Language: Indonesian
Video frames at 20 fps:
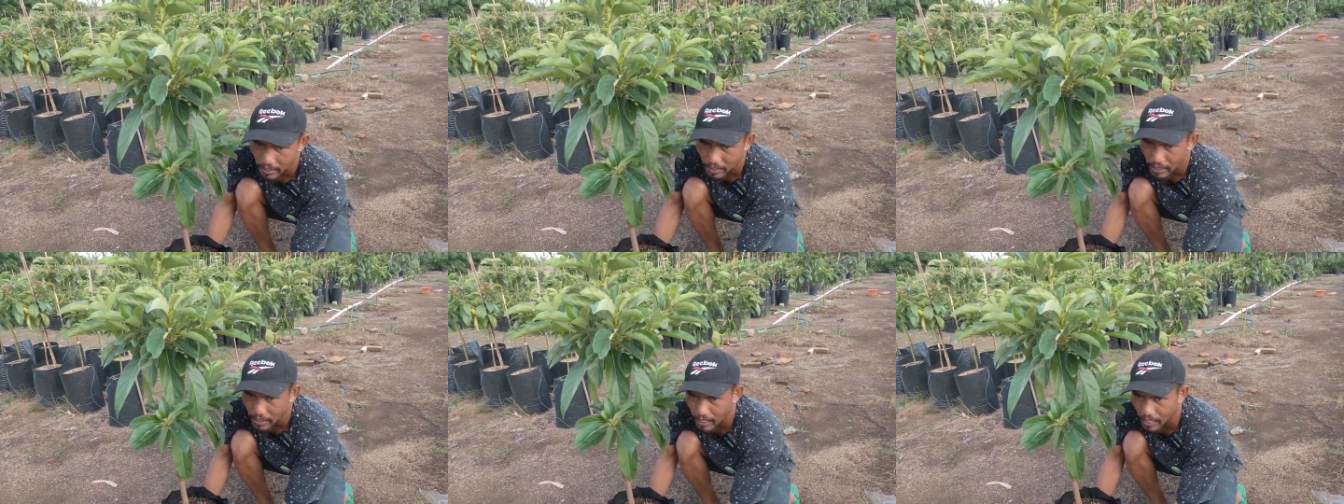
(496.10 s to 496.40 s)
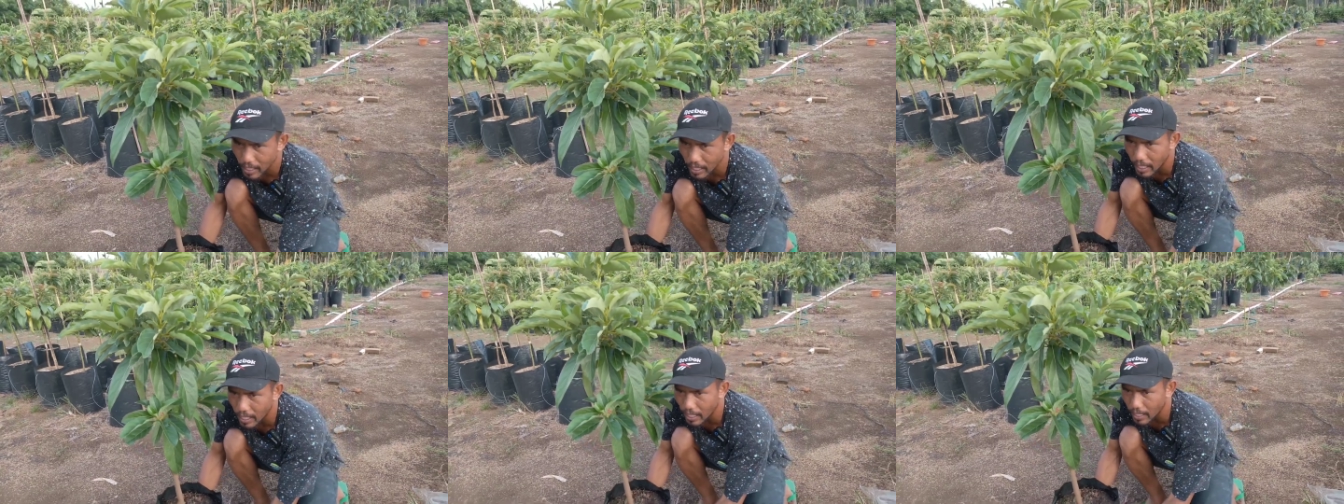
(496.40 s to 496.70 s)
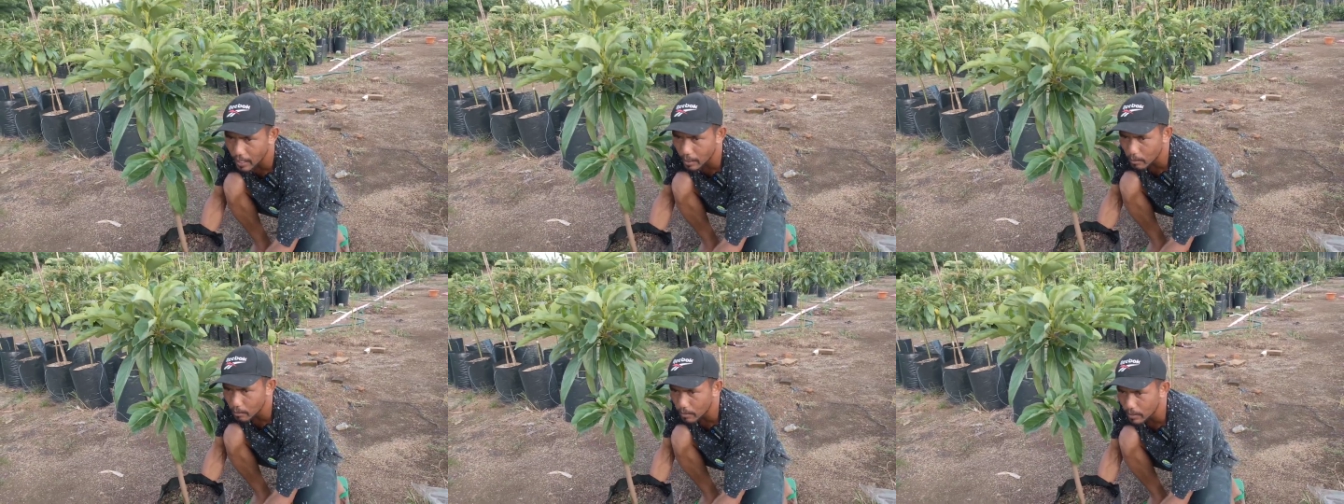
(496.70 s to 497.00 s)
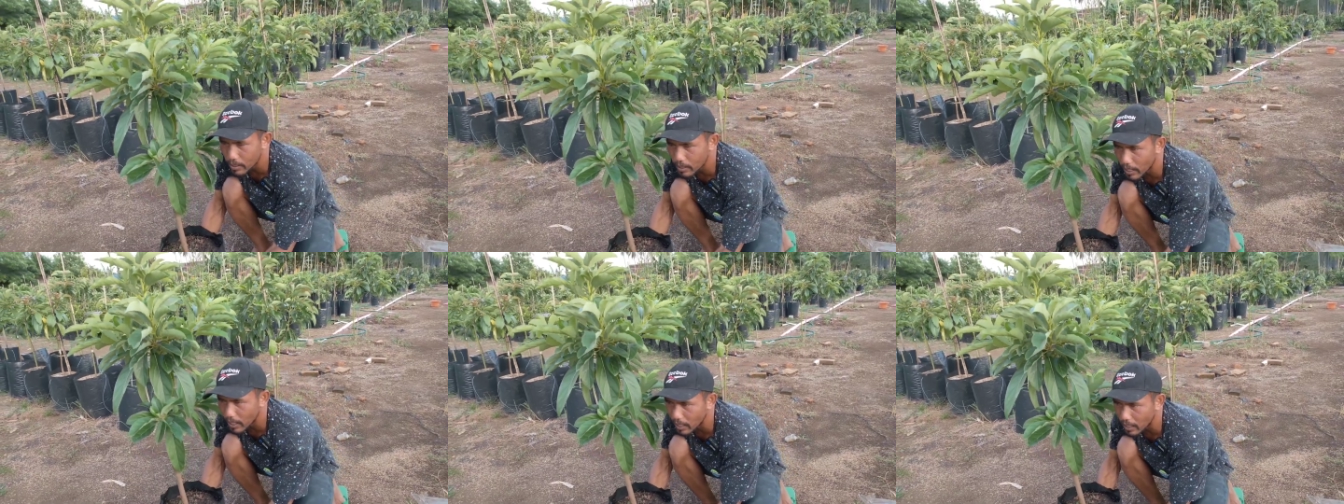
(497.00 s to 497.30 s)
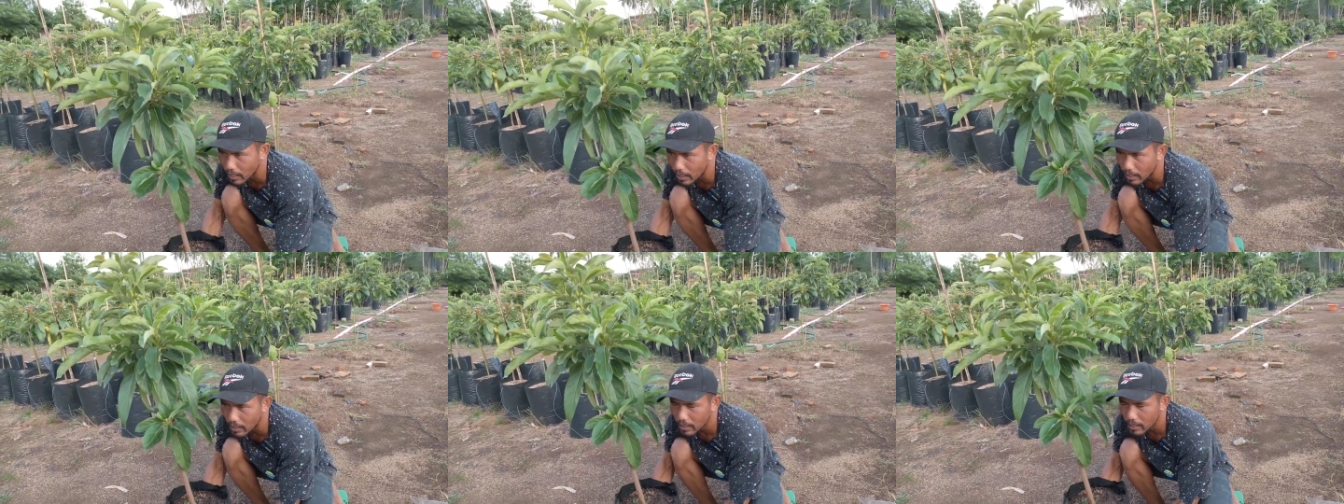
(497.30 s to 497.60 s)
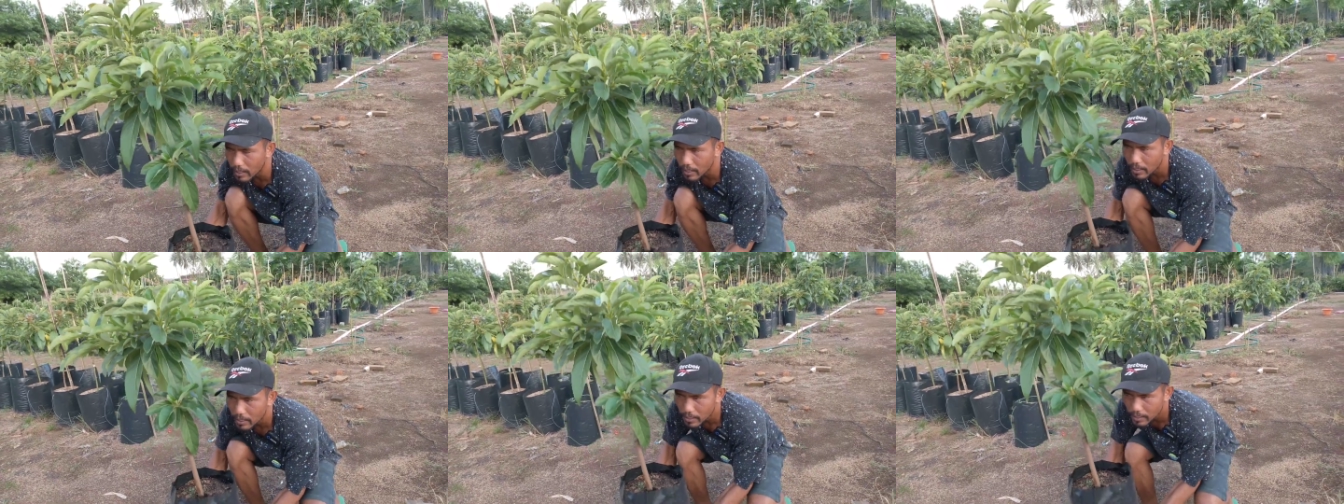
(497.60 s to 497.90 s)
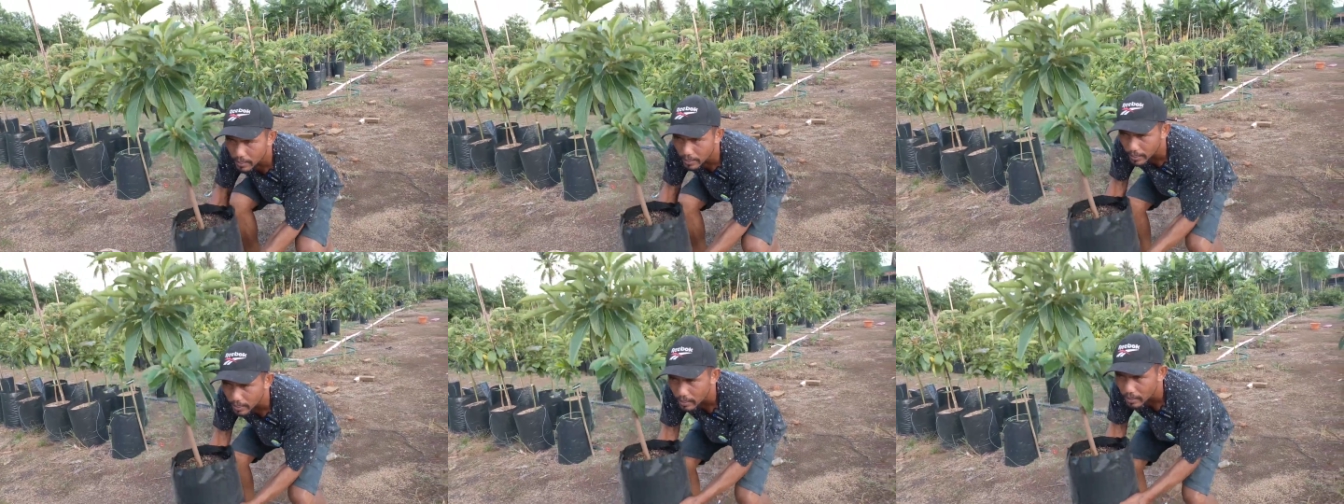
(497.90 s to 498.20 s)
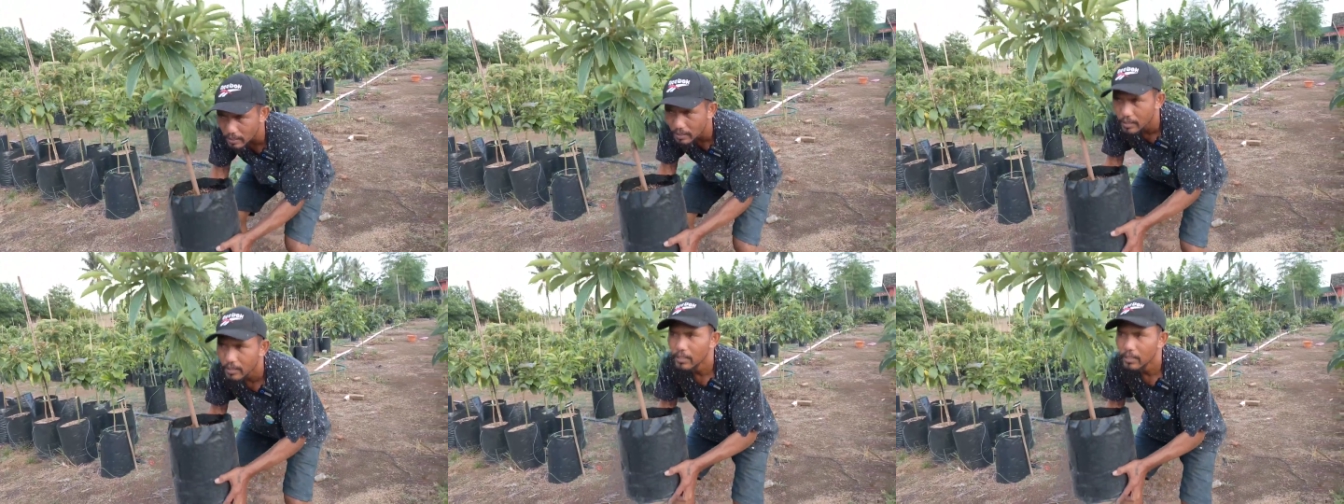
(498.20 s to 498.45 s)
terkena air hujan oke